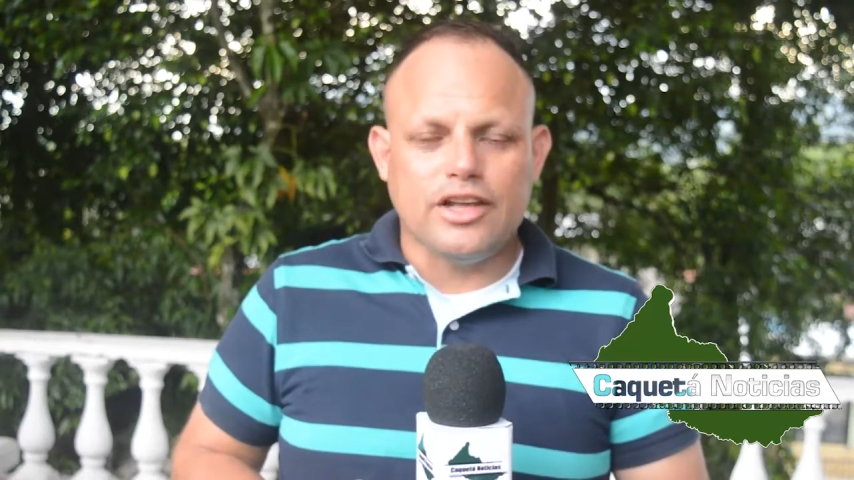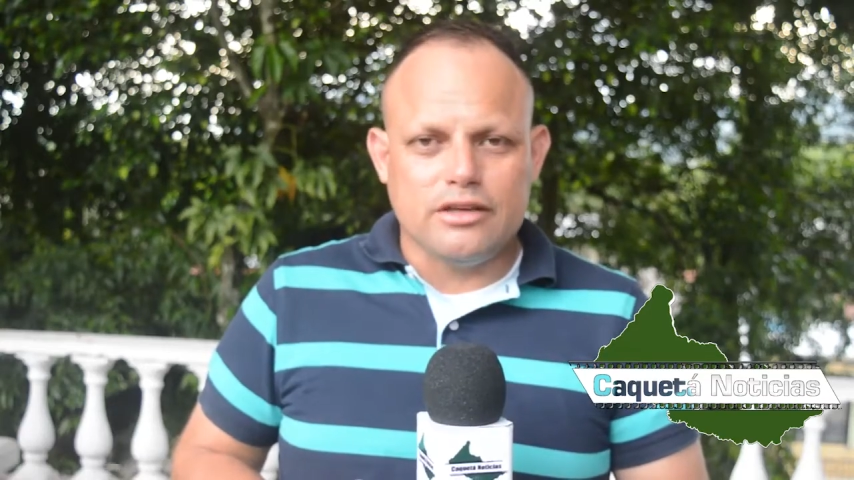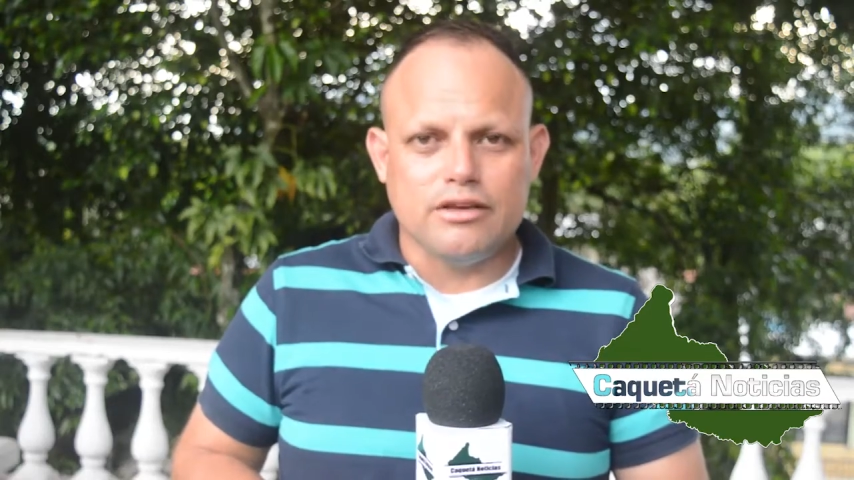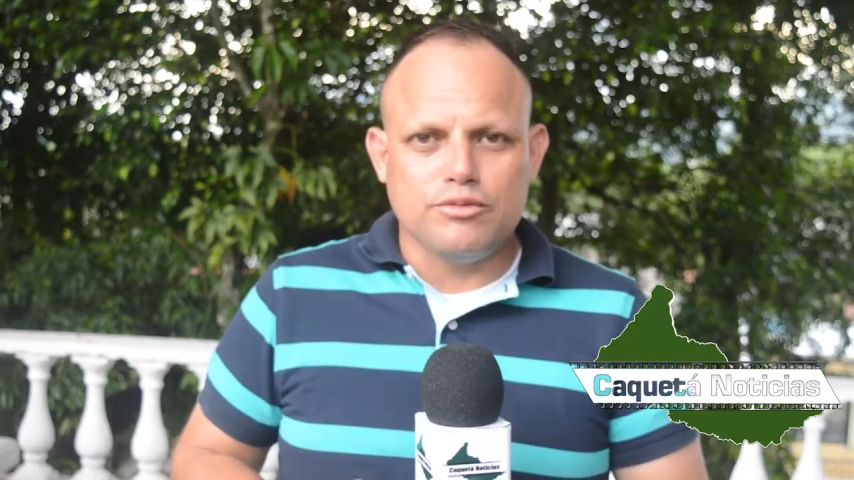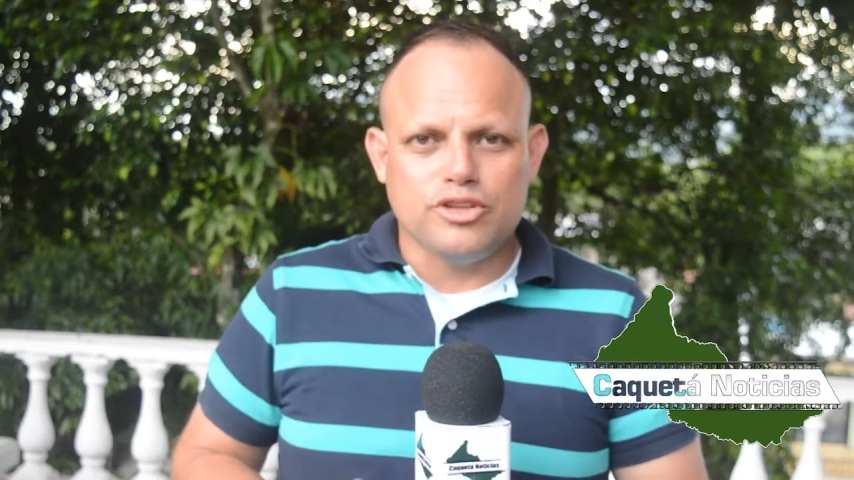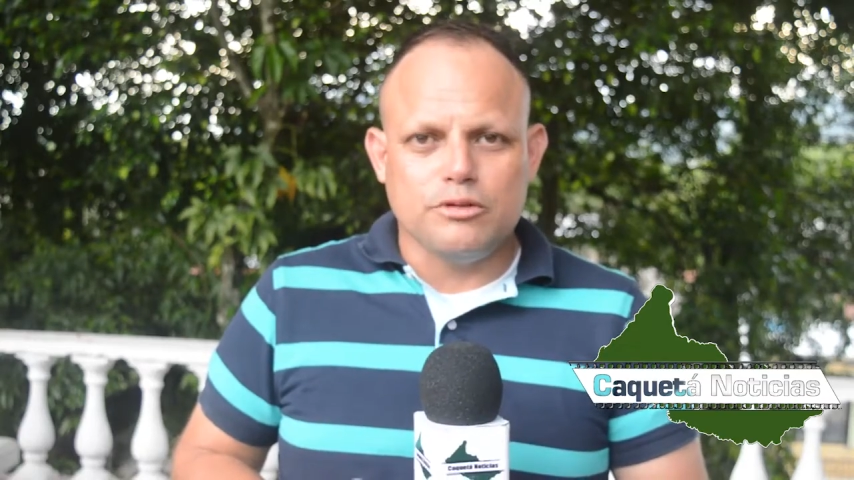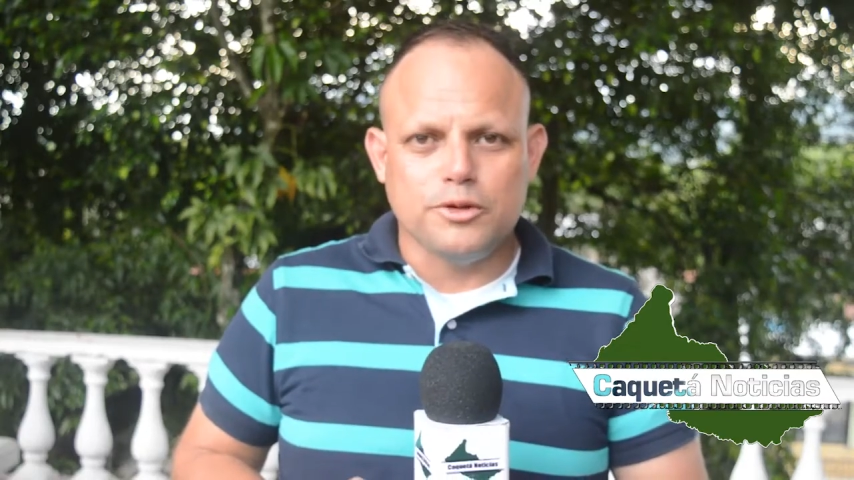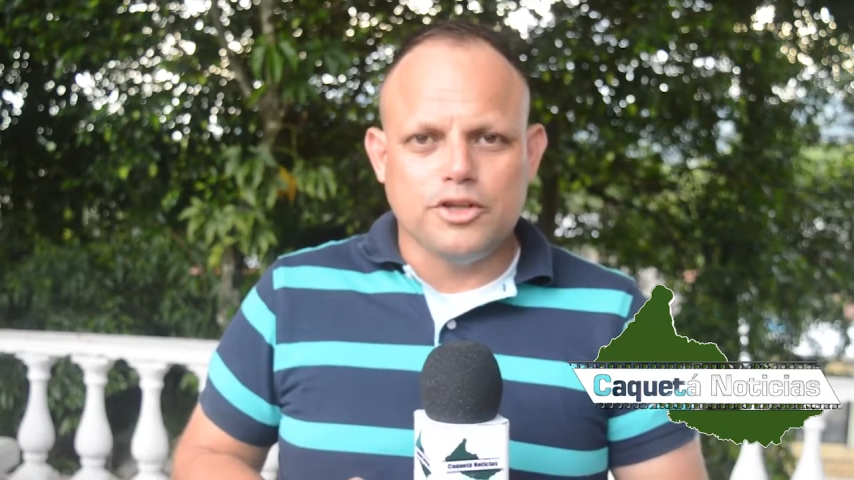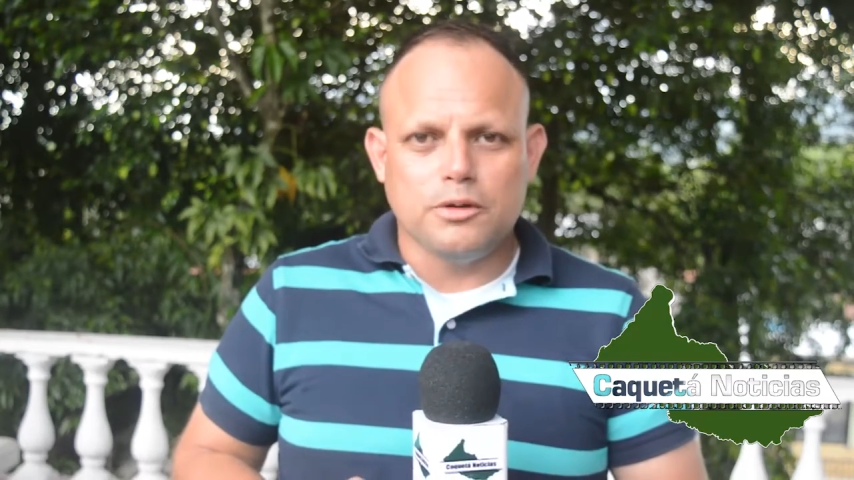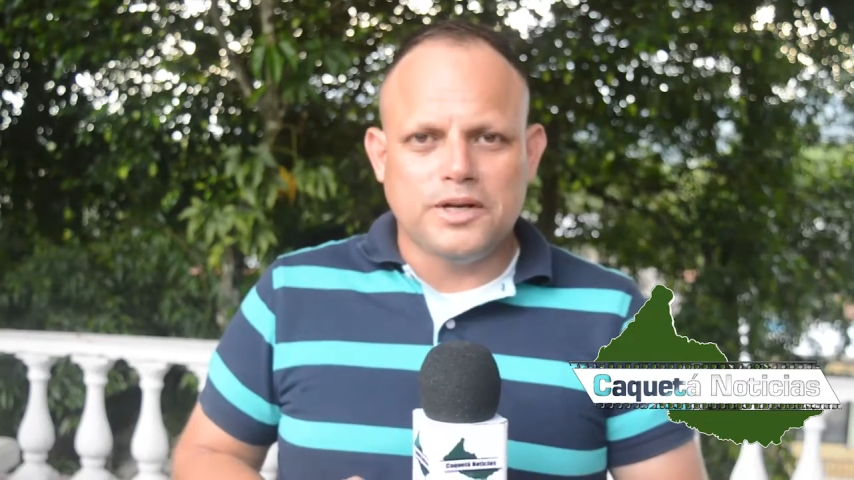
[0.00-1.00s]
16
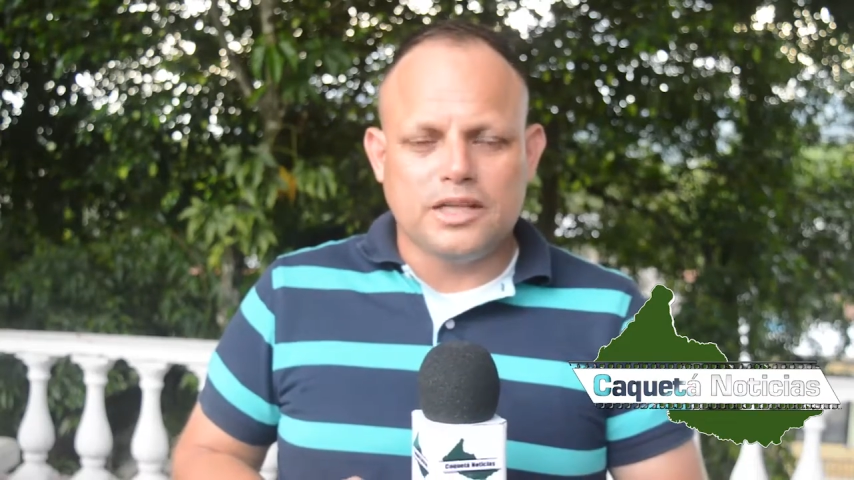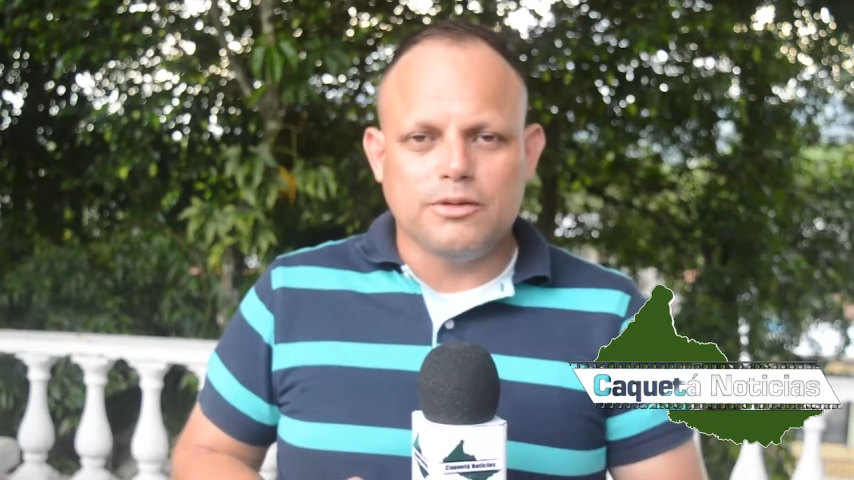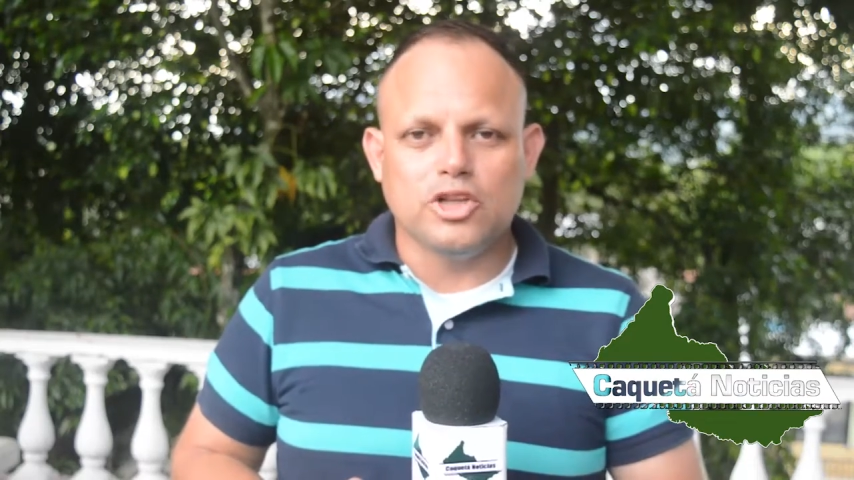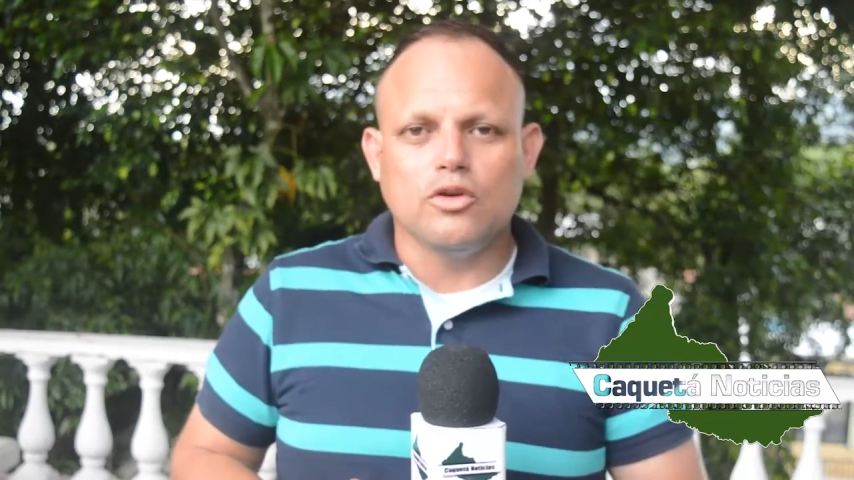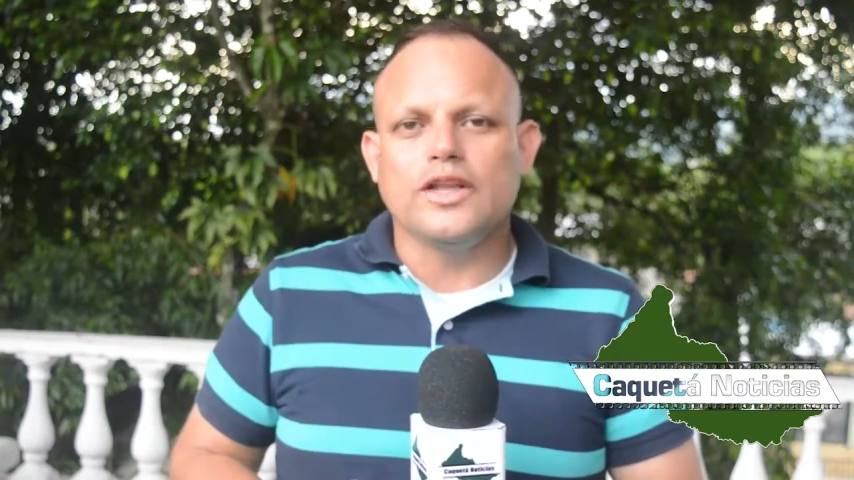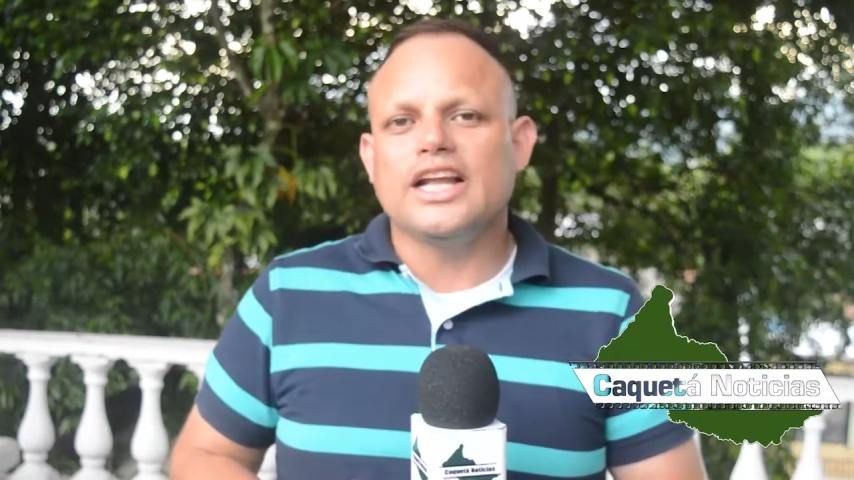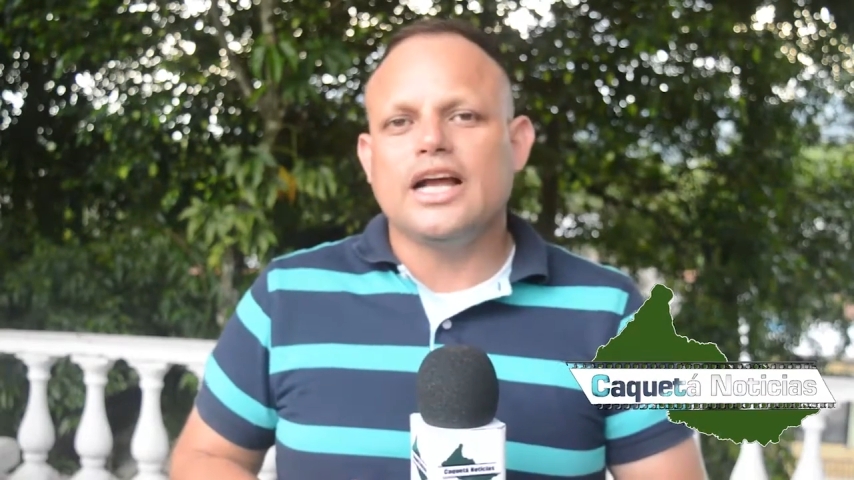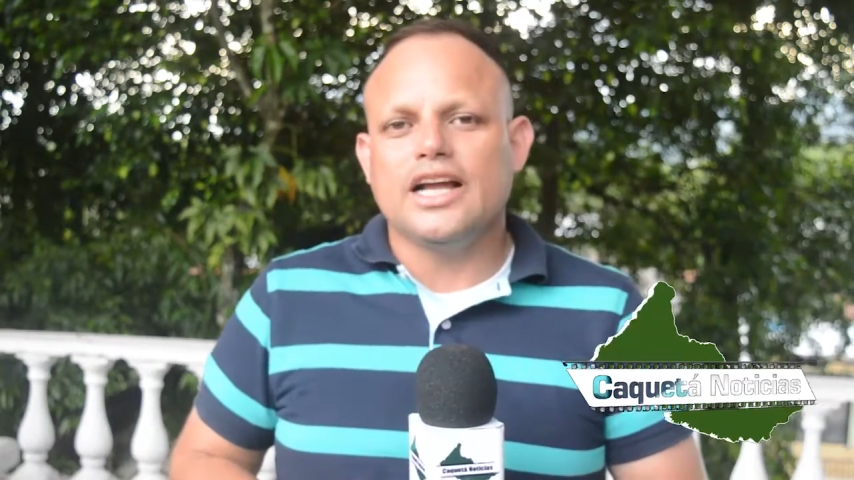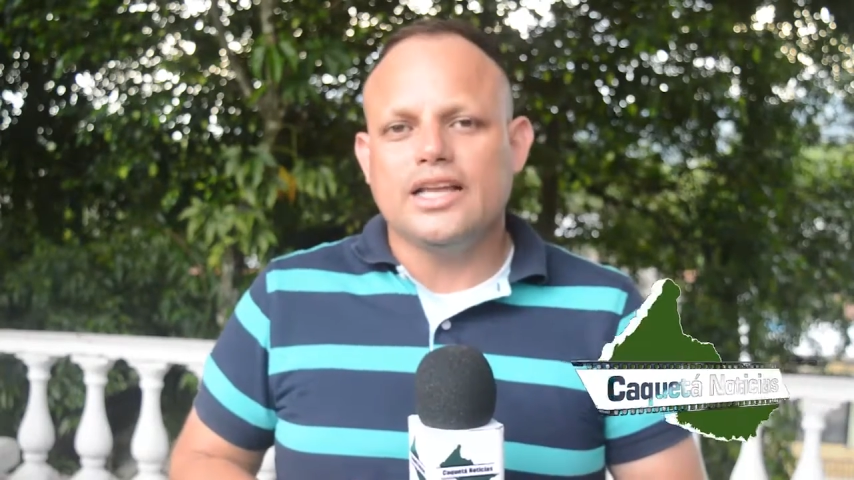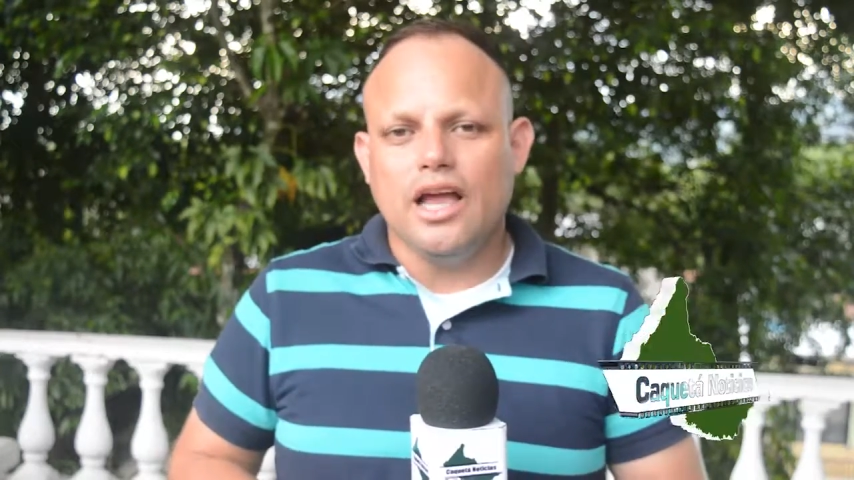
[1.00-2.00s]
municipios del departamento del
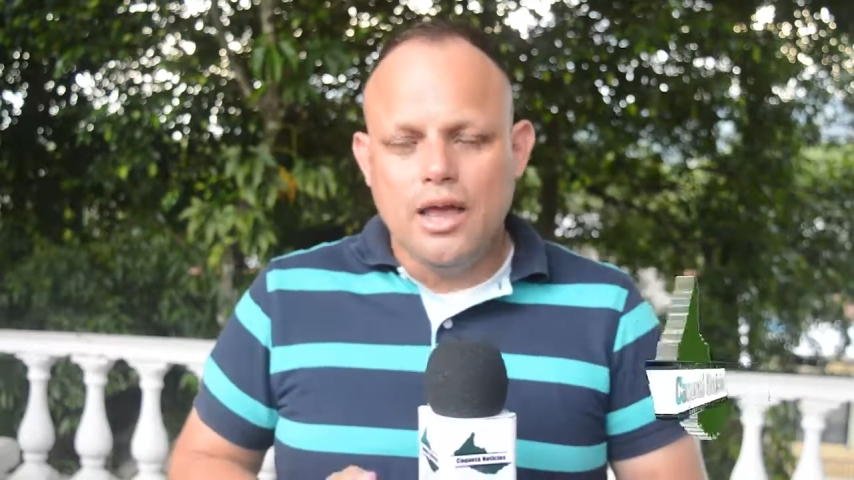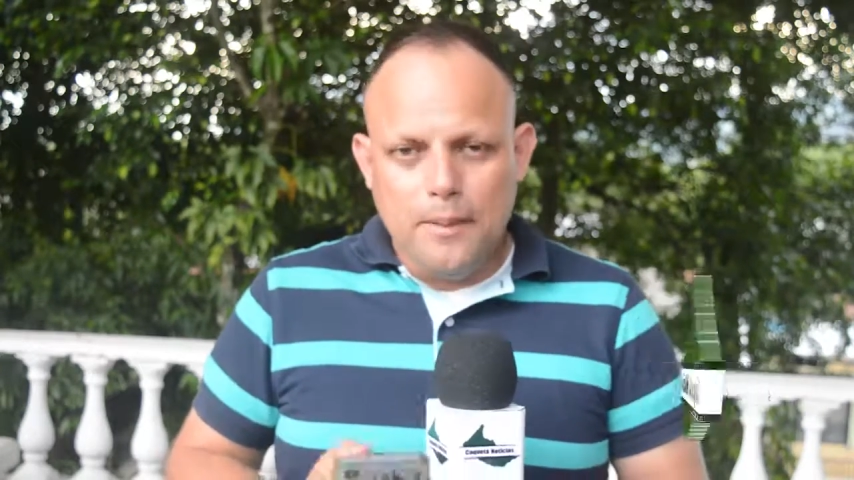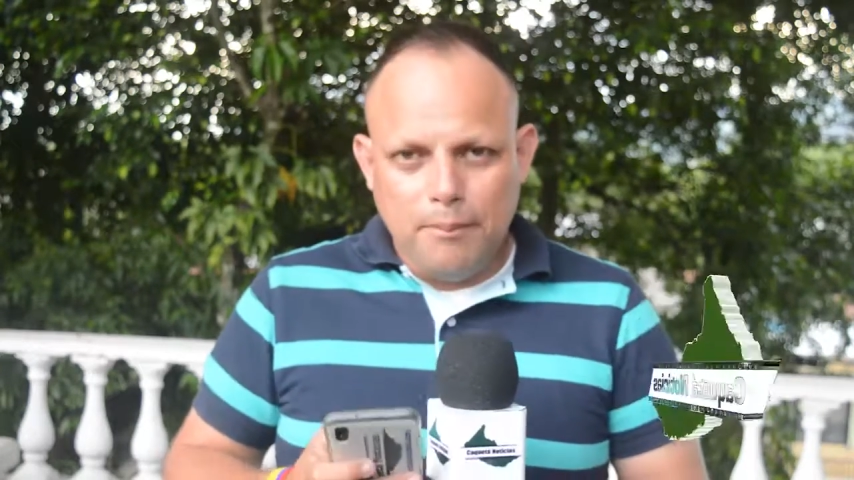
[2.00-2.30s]
Caquetá